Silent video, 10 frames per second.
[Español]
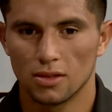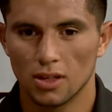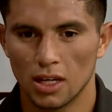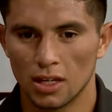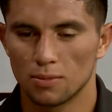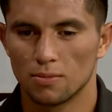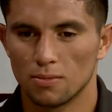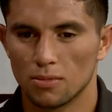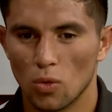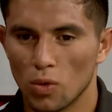es
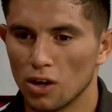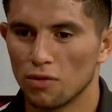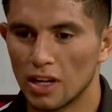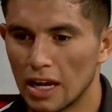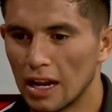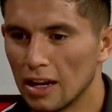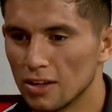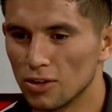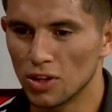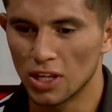una final
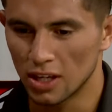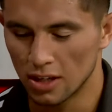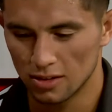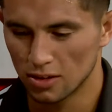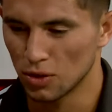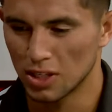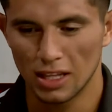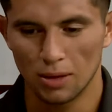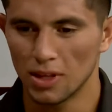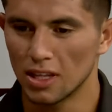donde
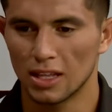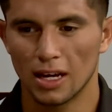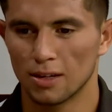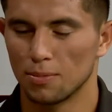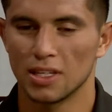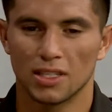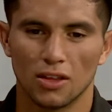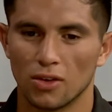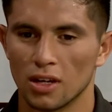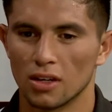constantemente estás
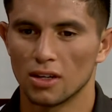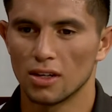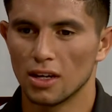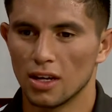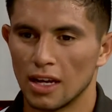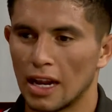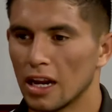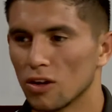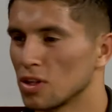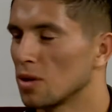pensando en, en el
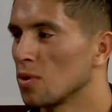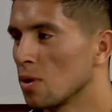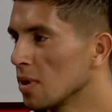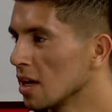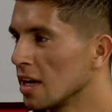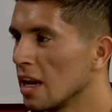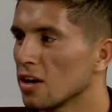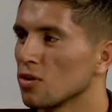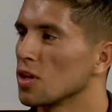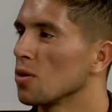arco está mi mamá, en el
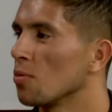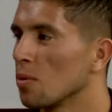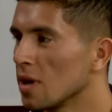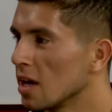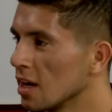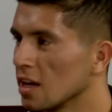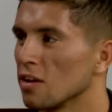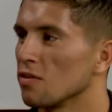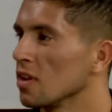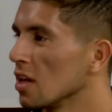arco está mi papá, hay que
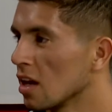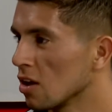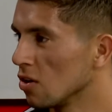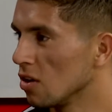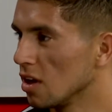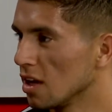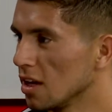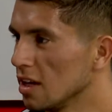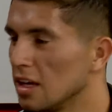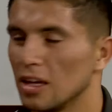defenderlo.
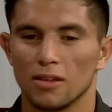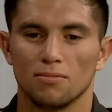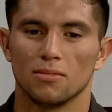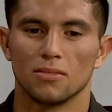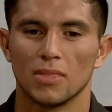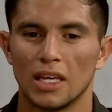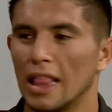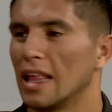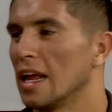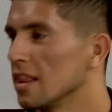Y,
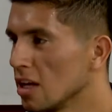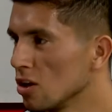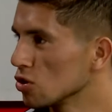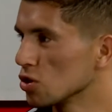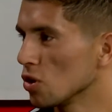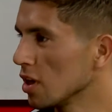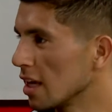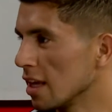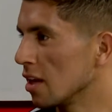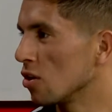el delantero Sone,
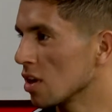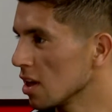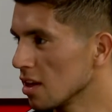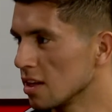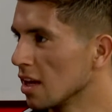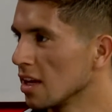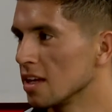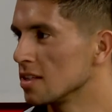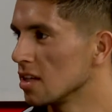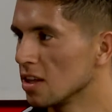que es de corriente, estaría
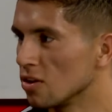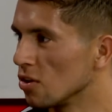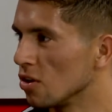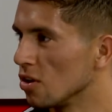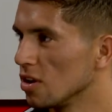diciendo,